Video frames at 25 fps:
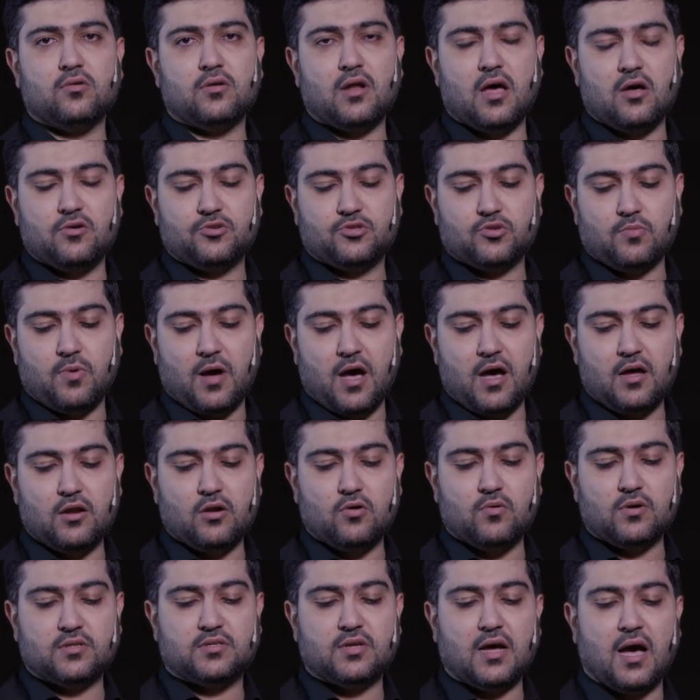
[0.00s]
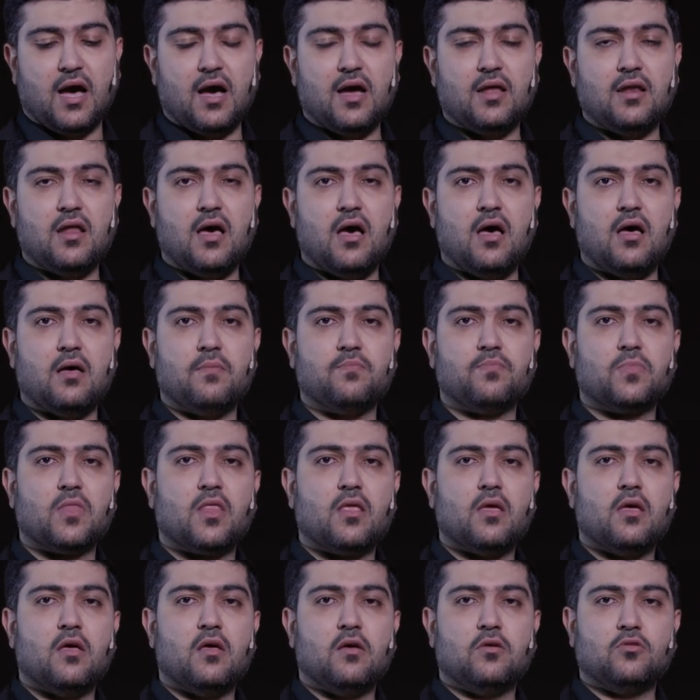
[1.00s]
الله سبحانه وتعالى
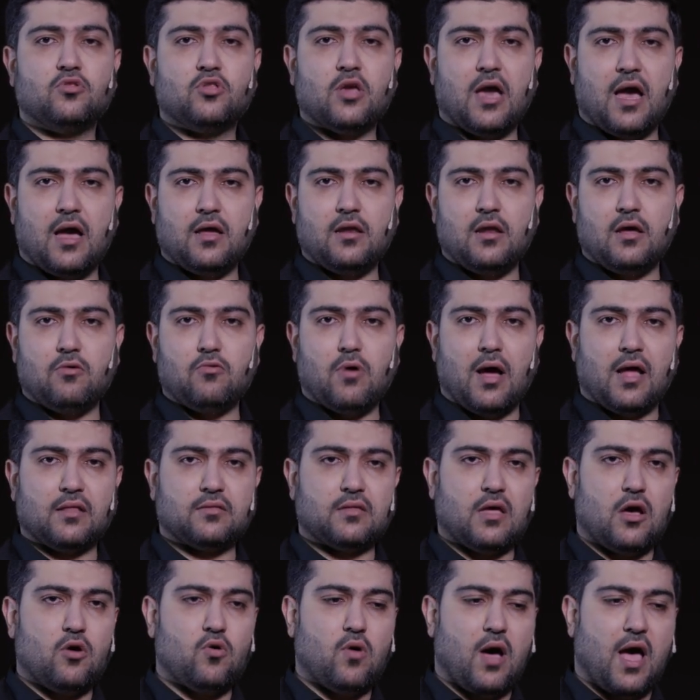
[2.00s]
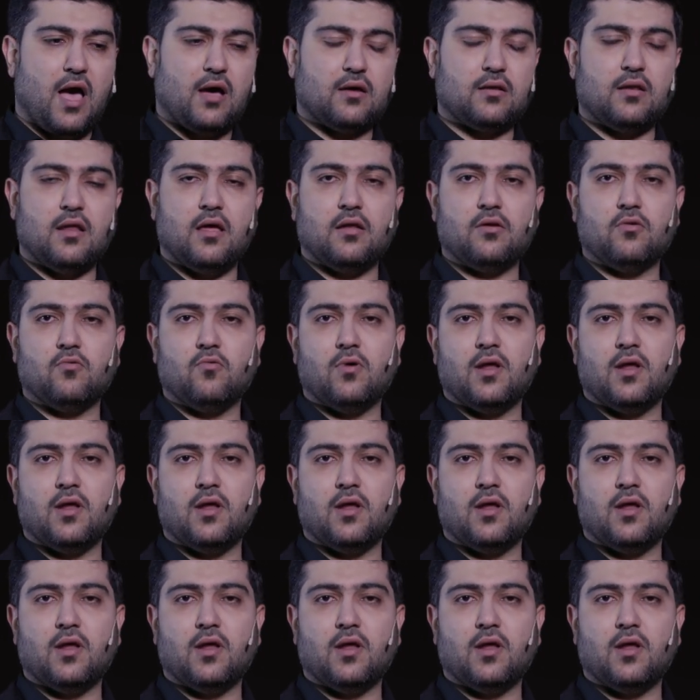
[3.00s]
جعل وأعطاه عقلا